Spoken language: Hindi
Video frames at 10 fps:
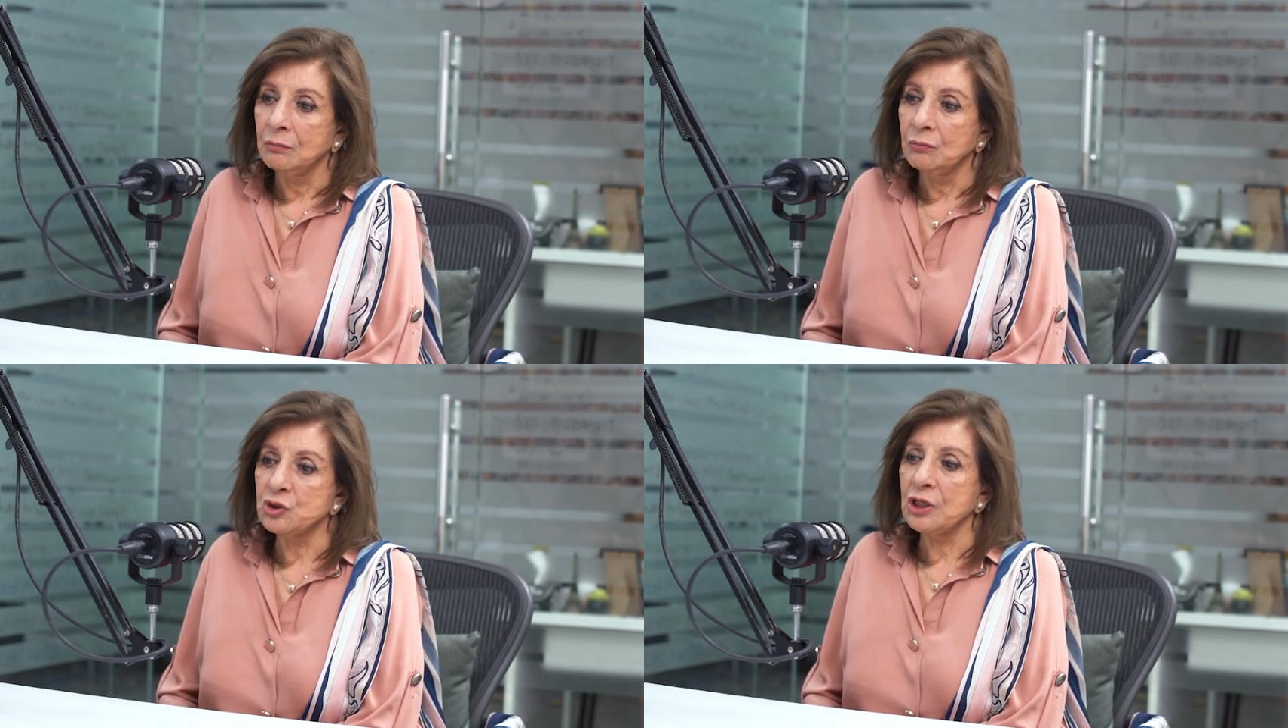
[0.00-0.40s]

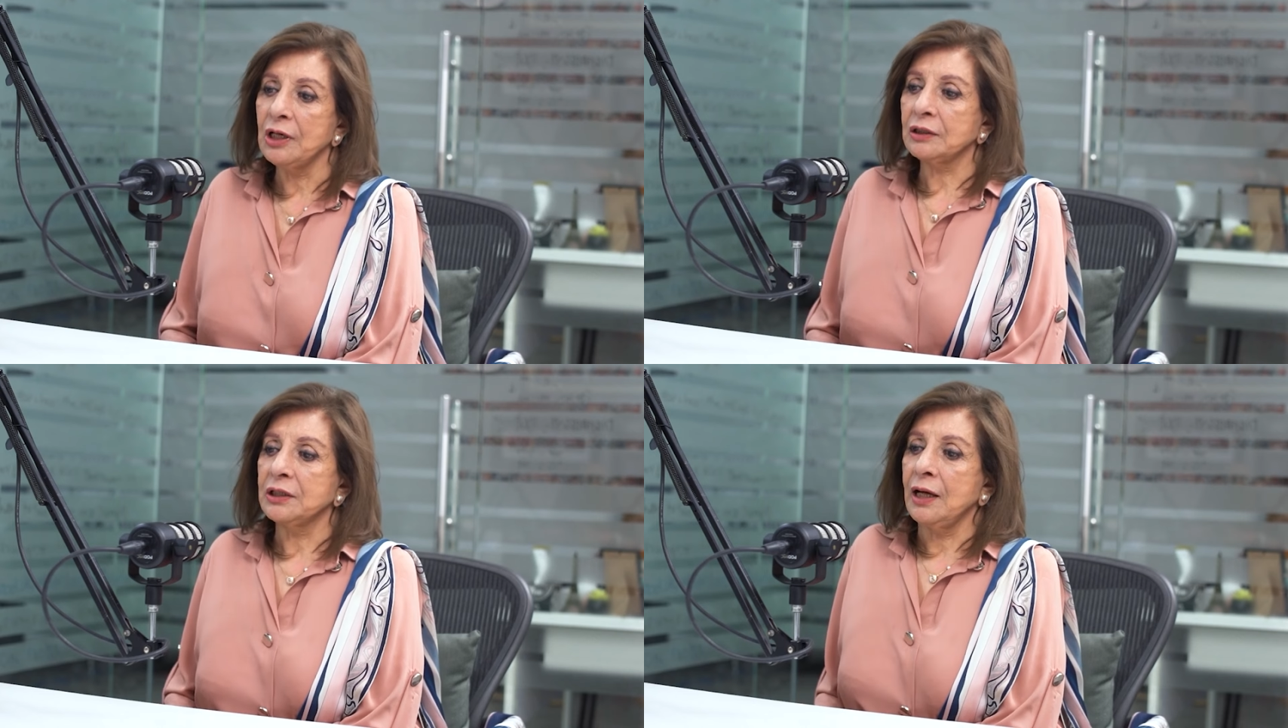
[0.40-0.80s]
मुझे
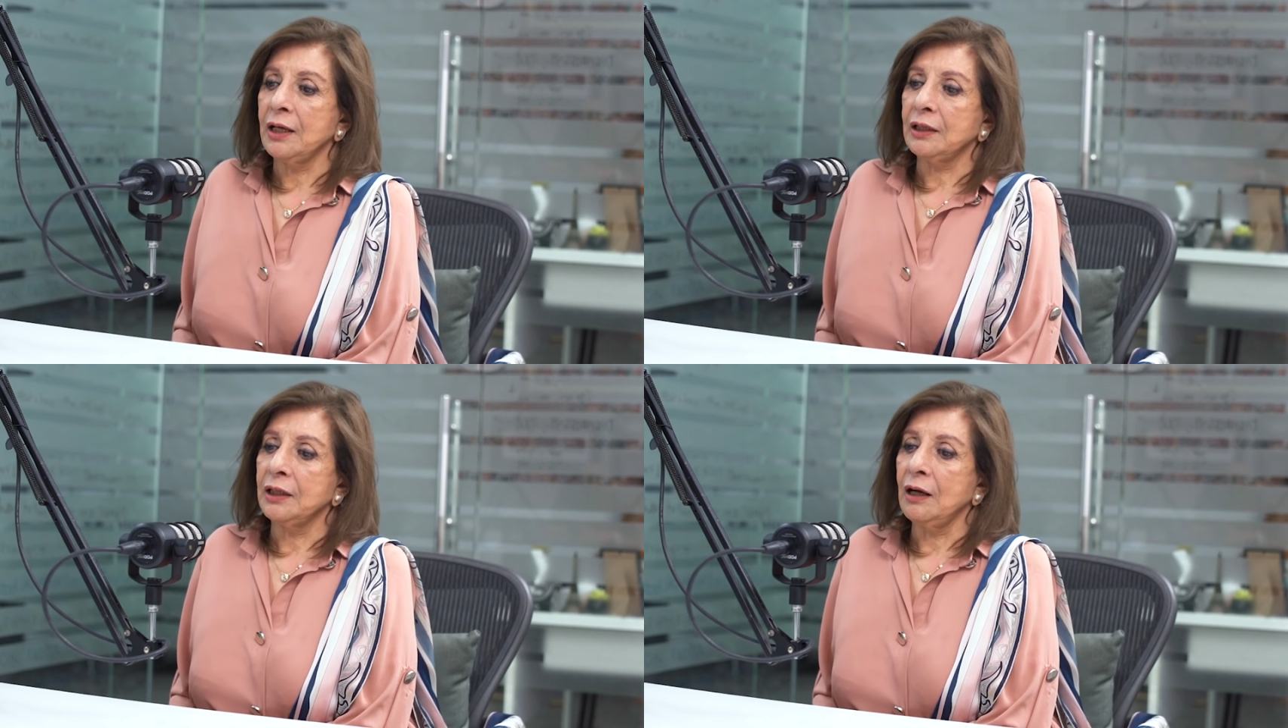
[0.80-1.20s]
लगता
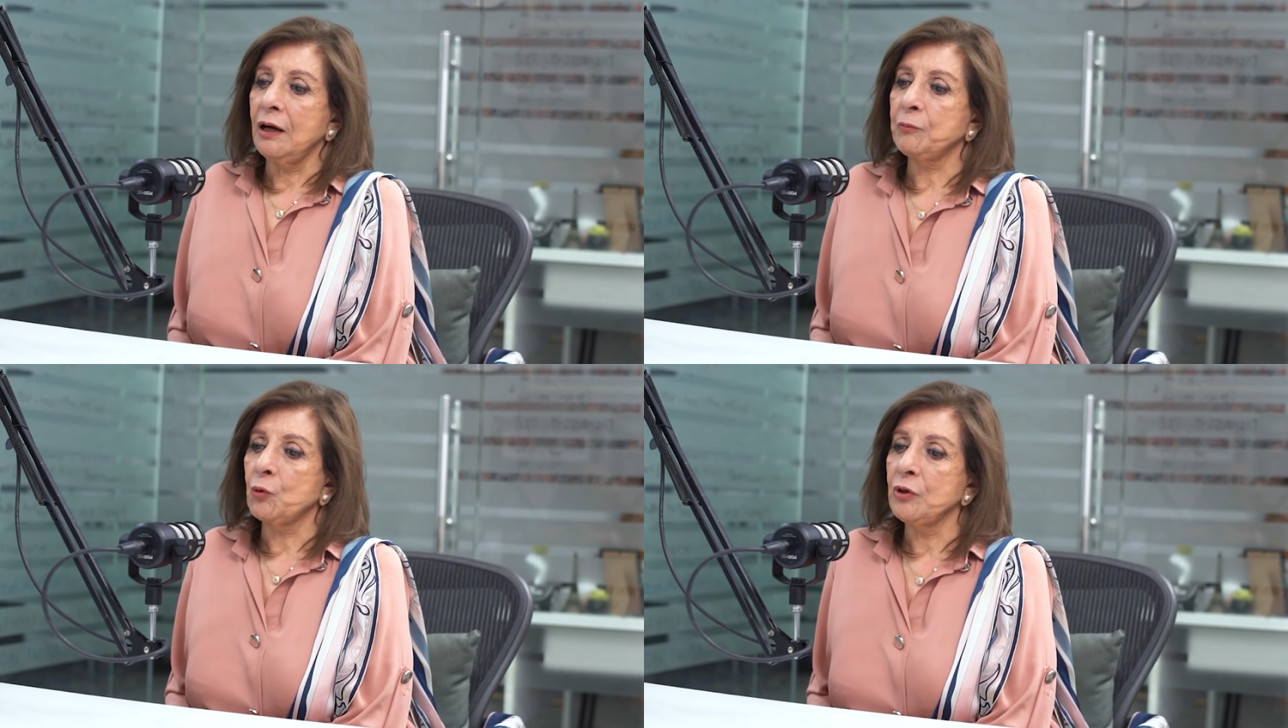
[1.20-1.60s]
है कि
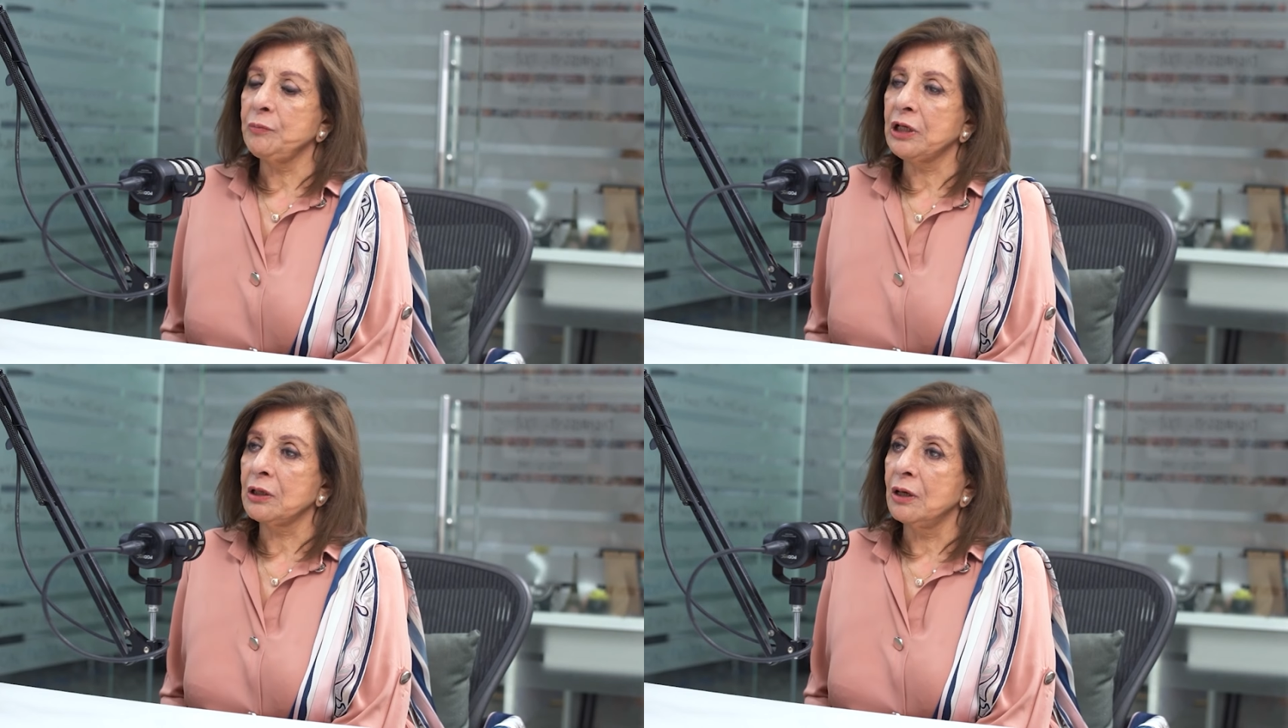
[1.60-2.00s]
आप कोई
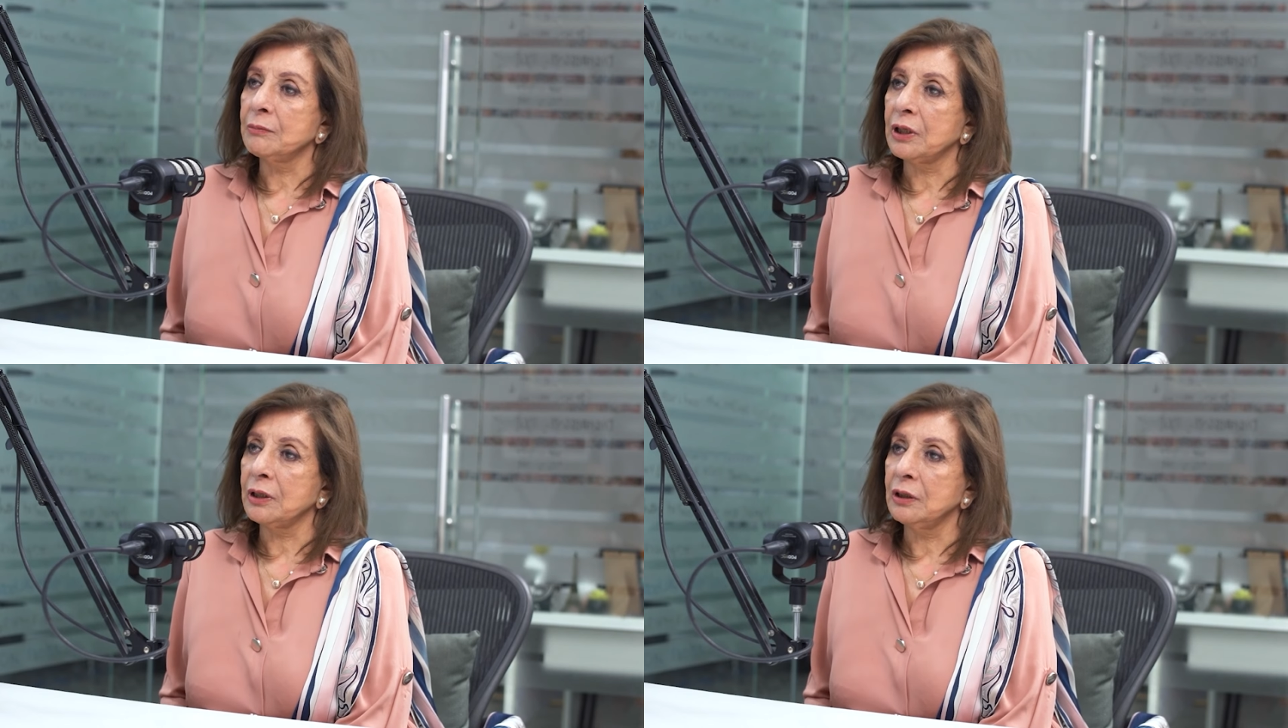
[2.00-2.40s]
भी काम
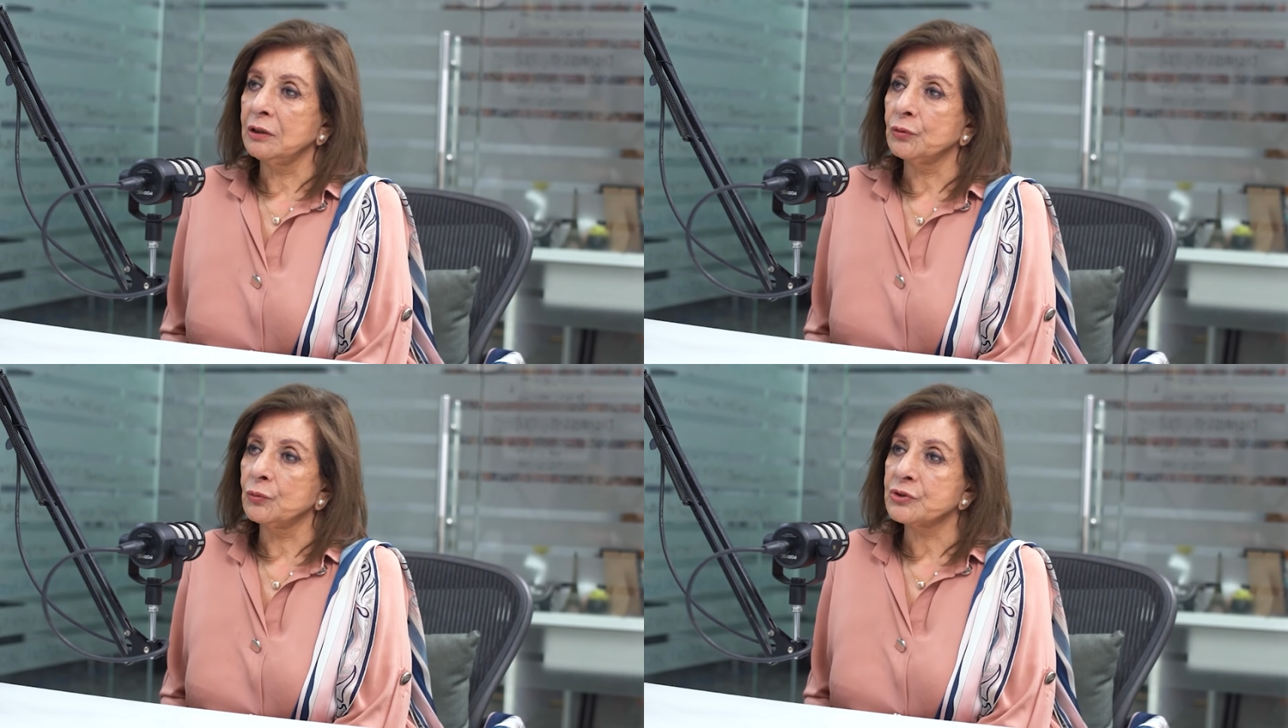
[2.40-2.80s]
करें
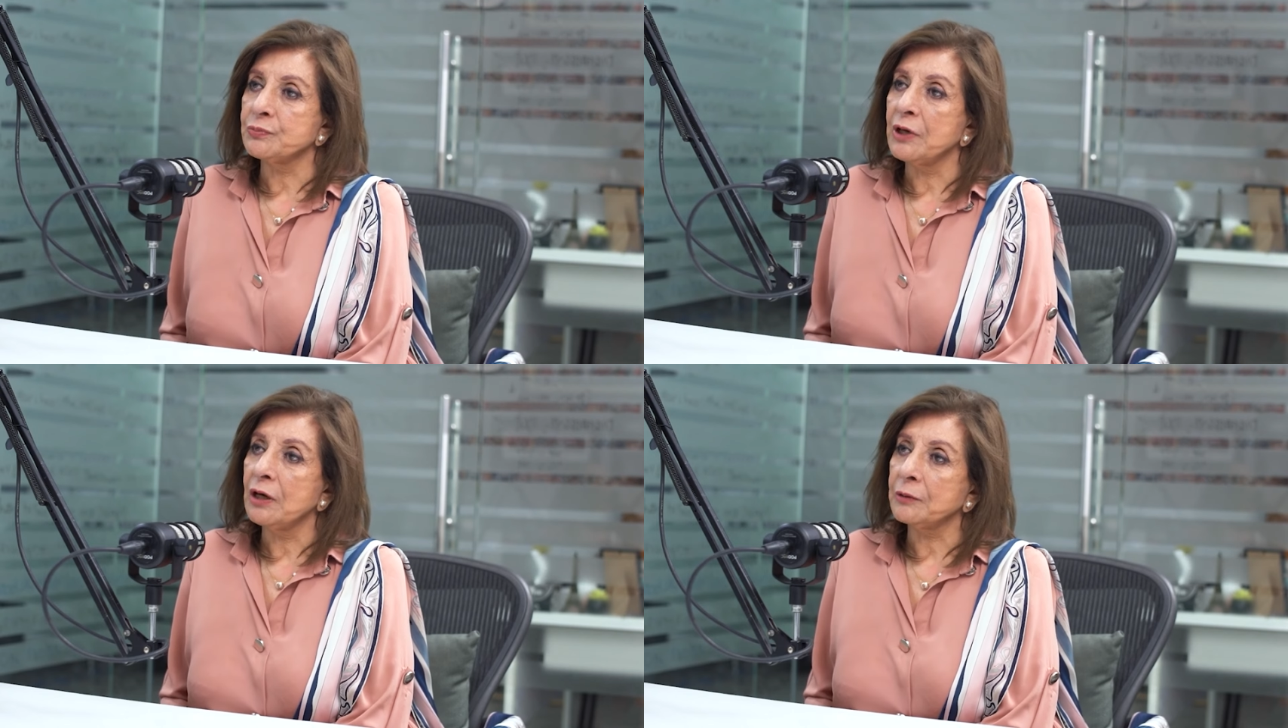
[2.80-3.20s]
ना तो
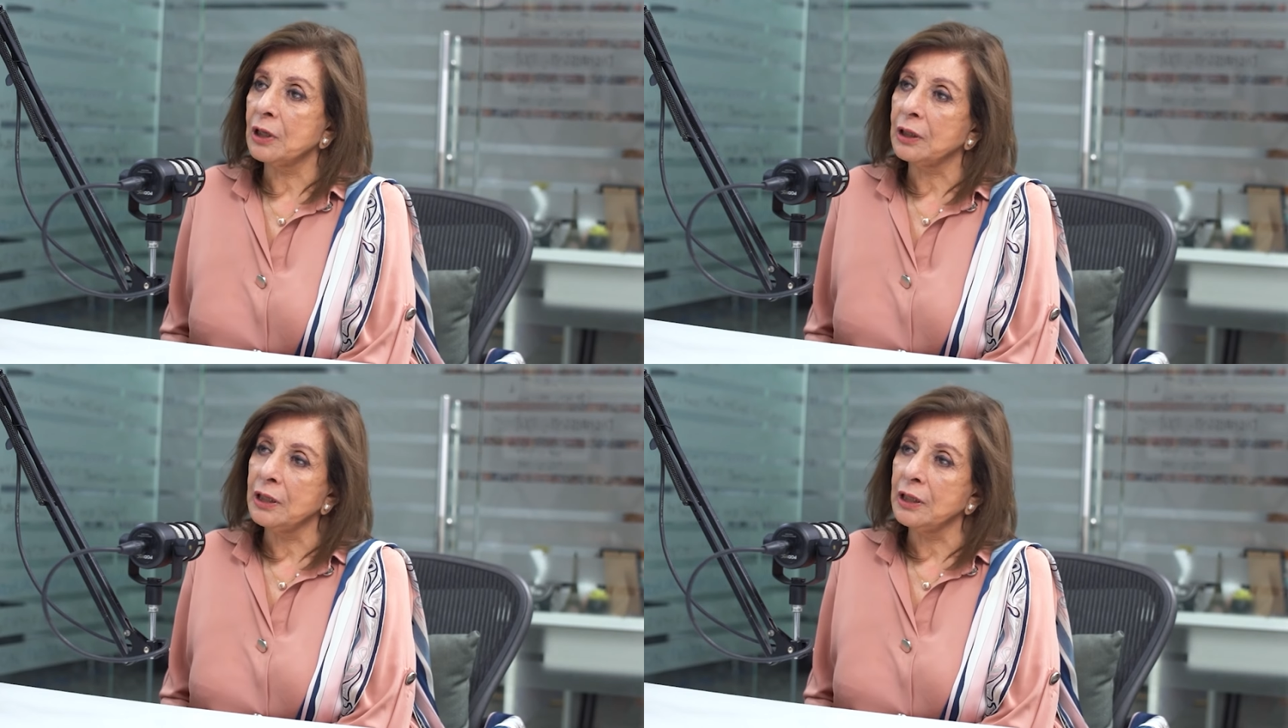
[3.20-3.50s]
उसमें आपका